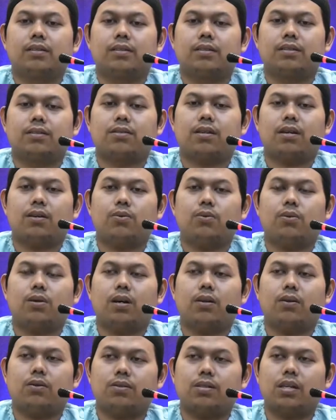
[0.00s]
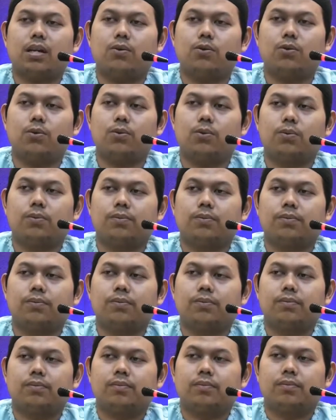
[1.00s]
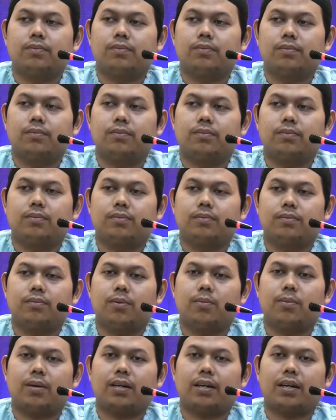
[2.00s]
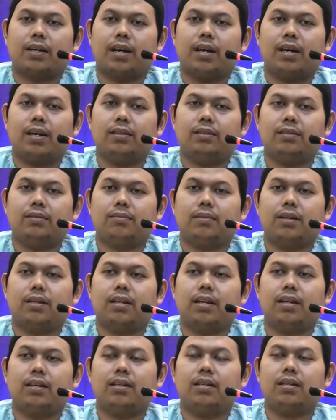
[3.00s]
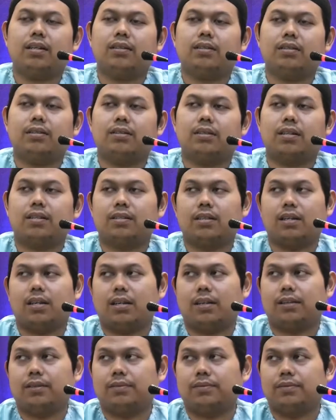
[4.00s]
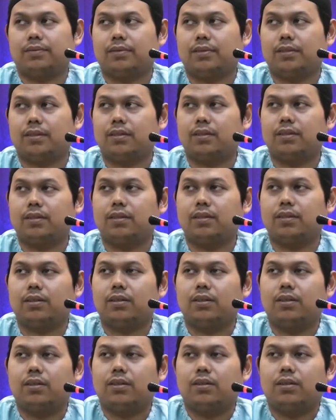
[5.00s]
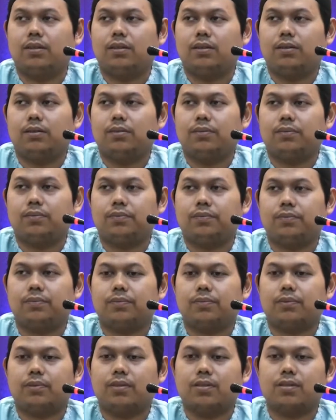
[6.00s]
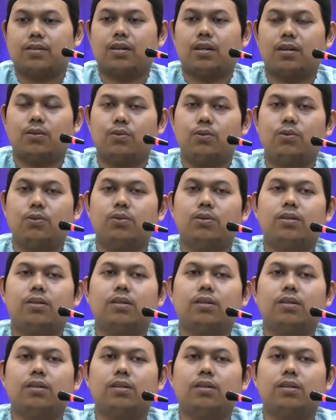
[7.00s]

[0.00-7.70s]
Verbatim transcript: sahu kalau sahu memakai an maka ini yang tercela ya sahu